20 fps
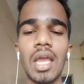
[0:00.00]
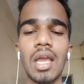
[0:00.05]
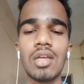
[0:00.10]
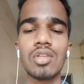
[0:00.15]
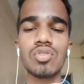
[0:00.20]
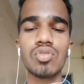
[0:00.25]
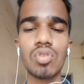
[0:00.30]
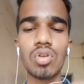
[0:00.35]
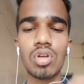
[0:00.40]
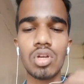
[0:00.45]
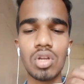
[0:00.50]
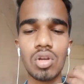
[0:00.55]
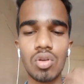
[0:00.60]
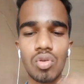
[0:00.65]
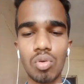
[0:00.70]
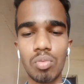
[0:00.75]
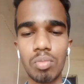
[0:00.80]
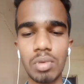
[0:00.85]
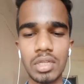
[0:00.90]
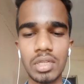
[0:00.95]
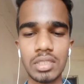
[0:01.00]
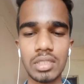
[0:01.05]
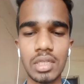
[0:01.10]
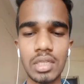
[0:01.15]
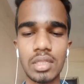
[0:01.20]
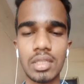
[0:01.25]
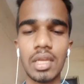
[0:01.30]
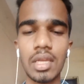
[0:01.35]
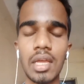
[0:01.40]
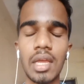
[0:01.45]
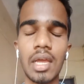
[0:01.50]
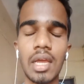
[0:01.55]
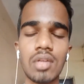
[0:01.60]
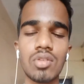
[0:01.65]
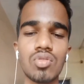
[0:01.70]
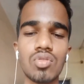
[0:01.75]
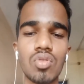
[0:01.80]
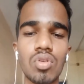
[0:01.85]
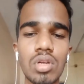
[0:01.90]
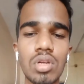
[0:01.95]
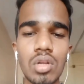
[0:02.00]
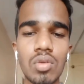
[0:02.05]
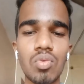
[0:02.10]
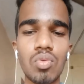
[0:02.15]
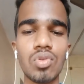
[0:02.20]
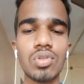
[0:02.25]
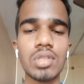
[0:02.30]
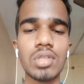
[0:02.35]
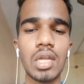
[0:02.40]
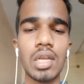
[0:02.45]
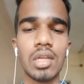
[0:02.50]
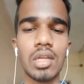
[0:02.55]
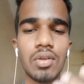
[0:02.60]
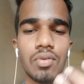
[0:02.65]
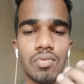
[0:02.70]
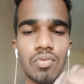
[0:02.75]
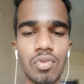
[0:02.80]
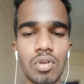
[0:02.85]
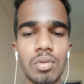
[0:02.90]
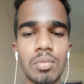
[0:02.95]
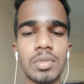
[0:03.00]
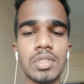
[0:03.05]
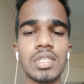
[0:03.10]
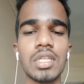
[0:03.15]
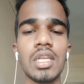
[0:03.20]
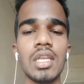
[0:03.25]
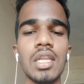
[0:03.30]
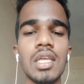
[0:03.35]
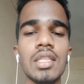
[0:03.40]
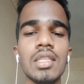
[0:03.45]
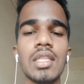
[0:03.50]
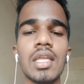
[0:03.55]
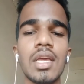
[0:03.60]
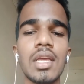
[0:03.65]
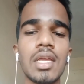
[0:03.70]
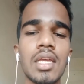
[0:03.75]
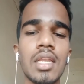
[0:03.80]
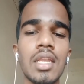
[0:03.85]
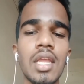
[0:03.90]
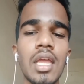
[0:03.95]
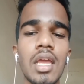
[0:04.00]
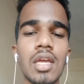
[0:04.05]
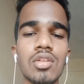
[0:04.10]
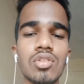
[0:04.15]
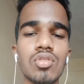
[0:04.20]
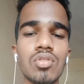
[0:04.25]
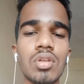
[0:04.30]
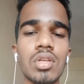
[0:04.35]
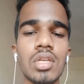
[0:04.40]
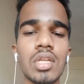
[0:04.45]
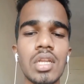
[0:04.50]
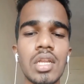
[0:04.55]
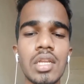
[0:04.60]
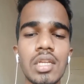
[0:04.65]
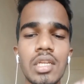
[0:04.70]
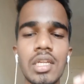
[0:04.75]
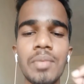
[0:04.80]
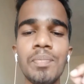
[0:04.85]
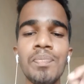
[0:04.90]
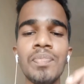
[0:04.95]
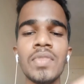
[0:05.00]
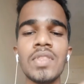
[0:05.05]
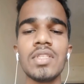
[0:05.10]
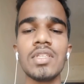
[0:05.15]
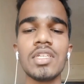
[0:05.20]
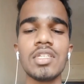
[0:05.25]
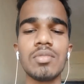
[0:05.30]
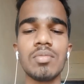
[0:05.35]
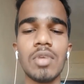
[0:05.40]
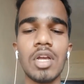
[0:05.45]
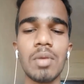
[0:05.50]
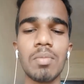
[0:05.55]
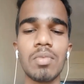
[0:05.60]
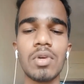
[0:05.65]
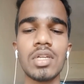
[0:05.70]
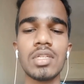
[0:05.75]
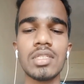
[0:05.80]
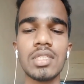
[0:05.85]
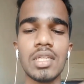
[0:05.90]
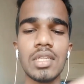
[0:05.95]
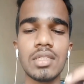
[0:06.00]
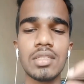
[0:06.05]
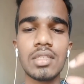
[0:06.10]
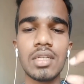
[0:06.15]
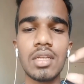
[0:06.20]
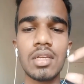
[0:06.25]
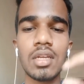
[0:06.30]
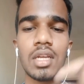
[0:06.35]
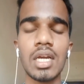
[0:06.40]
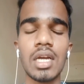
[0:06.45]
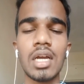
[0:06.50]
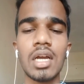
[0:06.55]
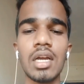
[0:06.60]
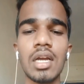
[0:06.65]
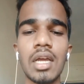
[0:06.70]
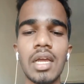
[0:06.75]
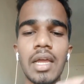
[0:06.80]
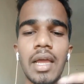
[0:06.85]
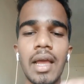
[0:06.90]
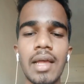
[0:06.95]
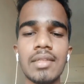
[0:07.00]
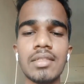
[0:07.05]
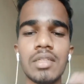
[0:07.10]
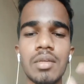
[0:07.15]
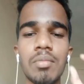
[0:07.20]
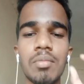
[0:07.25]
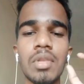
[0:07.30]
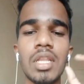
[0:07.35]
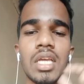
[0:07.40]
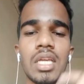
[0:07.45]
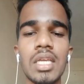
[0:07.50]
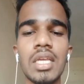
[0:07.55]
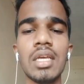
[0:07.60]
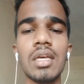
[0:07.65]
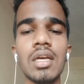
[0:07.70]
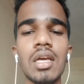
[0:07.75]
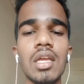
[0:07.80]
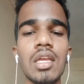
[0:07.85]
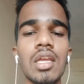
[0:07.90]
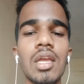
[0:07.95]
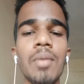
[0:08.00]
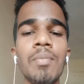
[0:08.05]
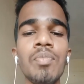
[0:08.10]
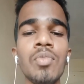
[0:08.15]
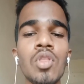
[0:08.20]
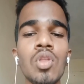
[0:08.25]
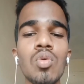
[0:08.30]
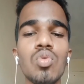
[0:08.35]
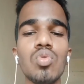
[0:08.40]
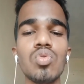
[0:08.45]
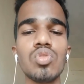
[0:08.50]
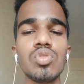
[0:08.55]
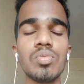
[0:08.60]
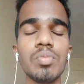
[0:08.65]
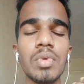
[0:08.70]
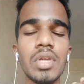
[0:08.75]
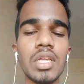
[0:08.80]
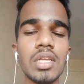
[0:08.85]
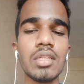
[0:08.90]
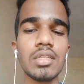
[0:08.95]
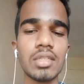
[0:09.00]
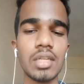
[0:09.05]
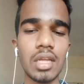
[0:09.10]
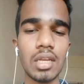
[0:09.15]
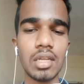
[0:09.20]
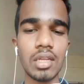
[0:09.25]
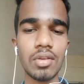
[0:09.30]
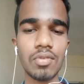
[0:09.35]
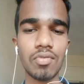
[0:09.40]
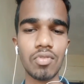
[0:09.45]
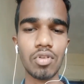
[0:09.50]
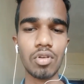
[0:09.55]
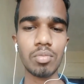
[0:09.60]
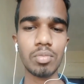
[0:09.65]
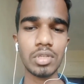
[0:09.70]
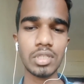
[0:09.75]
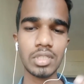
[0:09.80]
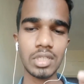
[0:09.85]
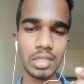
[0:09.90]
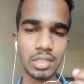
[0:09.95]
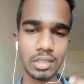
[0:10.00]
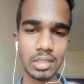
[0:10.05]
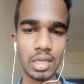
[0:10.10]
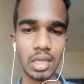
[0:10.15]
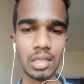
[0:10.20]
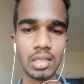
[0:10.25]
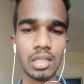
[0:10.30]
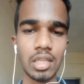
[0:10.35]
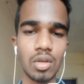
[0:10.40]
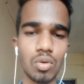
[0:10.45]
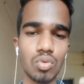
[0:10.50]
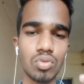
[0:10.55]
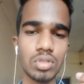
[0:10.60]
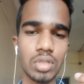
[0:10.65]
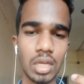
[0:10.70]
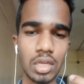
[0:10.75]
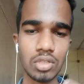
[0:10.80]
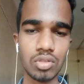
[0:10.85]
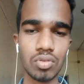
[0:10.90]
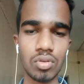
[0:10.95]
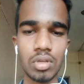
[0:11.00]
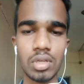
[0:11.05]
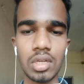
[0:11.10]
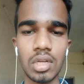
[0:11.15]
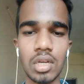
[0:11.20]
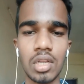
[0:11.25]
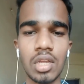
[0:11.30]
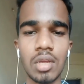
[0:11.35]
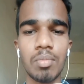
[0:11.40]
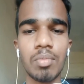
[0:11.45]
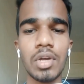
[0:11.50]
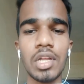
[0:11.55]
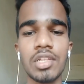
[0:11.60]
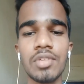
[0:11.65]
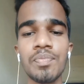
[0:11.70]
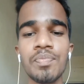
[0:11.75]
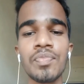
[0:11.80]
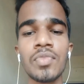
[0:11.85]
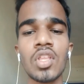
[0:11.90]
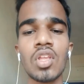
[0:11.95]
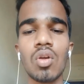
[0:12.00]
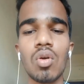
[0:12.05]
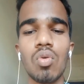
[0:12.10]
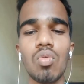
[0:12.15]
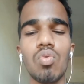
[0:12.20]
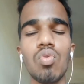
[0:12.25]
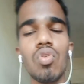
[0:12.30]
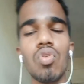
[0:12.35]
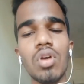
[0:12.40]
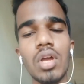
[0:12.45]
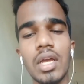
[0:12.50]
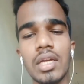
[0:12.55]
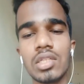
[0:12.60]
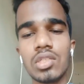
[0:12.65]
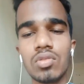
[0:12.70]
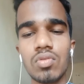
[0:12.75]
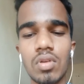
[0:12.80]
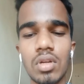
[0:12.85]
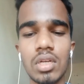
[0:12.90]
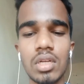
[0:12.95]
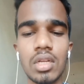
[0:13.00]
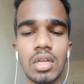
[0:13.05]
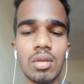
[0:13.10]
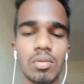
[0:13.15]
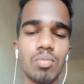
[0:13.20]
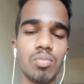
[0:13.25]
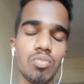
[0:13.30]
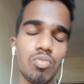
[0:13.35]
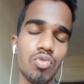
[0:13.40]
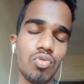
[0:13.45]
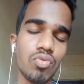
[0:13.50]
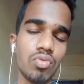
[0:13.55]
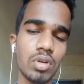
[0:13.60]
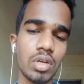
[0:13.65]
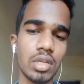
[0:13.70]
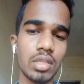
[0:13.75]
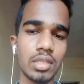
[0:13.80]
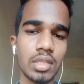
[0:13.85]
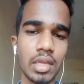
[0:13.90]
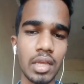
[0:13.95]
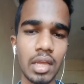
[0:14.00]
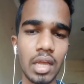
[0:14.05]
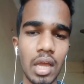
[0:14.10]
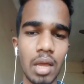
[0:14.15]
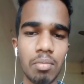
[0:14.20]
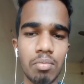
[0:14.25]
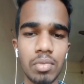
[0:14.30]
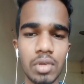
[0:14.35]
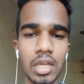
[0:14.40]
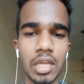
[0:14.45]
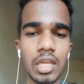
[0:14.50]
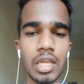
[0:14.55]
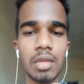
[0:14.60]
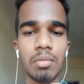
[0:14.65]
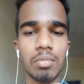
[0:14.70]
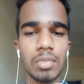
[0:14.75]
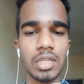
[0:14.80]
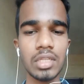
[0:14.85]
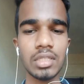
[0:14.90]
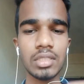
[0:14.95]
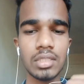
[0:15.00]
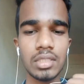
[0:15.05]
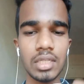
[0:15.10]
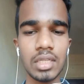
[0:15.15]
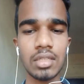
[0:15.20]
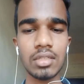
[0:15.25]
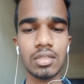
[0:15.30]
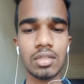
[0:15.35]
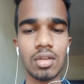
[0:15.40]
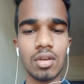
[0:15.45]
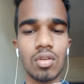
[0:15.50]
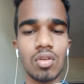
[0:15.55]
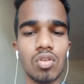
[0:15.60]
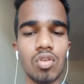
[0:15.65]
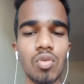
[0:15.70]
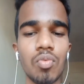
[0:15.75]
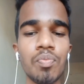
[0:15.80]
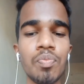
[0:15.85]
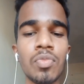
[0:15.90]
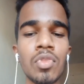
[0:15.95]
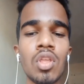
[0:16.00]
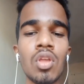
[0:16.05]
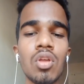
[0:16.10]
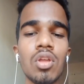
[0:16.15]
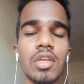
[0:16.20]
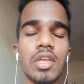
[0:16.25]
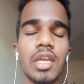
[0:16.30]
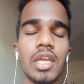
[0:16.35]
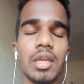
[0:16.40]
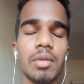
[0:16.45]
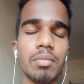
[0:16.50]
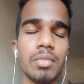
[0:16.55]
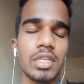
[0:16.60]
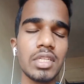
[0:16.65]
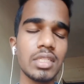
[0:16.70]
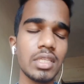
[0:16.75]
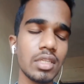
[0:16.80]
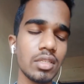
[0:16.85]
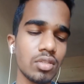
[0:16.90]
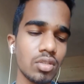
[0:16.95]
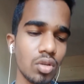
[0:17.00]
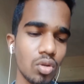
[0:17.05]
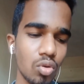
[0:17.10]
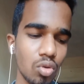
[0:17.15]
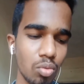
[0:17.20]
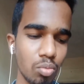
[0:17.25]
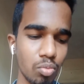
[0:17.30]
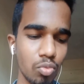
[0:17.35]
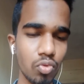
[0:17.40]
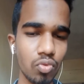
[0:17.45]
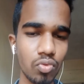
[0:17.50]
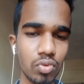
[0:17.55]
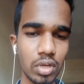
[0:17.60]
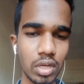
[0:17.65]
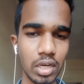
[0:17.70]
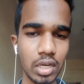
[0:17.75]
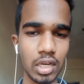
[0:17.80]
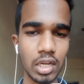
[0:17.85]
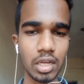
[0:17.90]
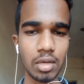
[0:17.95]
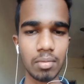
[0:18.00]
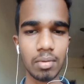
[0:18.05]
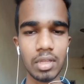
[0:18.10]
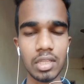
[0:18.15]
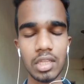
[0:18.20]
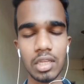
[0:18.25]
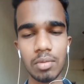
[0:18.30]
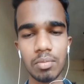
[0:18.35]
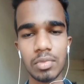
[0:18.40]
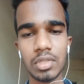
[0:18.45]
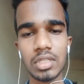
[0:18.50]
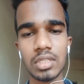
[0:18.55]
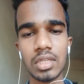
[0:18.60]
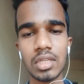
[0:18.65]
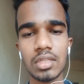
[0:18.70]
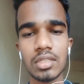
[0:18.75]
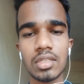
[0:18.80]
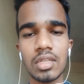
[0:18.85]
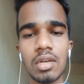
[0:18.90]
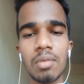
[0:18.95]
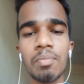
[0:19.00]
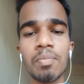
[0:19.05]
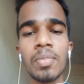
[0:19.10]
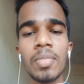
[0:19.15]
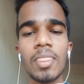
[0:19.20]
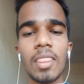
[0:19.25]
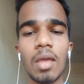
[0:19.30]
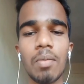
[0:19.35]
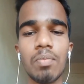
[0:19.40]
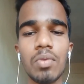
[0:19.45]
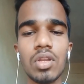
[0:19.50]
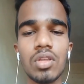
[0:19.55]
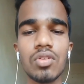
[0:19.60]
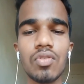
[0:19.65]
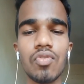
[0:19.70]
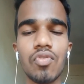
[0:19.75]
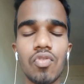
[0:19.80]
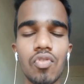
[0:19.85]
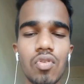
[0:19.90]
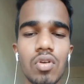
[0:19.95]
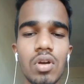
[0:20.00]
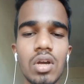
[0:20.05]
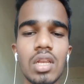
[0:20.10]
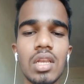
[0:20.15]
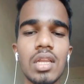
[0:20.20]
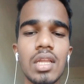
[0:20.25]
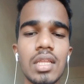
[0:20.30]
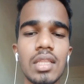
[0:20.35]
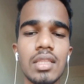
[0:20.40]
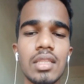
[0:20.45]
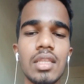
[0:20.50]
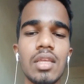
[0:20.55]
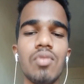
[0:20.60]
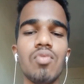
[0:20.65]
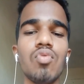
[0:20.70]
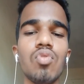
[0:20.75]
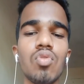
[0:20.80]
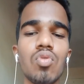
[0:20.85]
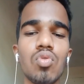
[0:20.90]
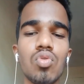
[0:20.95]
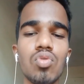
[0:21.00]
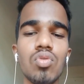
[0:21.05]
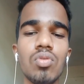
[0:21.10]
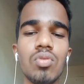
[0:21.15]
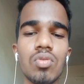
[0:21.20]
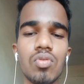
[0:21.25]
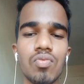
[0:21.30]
एक्चुएटर को भेज देता है एक्चुएटर वो सारी इंफॉर्मेशन लेता है यानी एक्चुएटर यानी जिसमें आपका सेंसर रखा गया असेंबली की गई है उसमें सारी इंफॉर्मेशन जाती है उस एक्चुएटर के पास और वो एक्चुएटर मूव करता है आपके इमेज सेंसर को ये इमेज सेंसर को मूव करने के बाद इमेज सेंसर अपनी जो फोकल लेंथ है वो खुद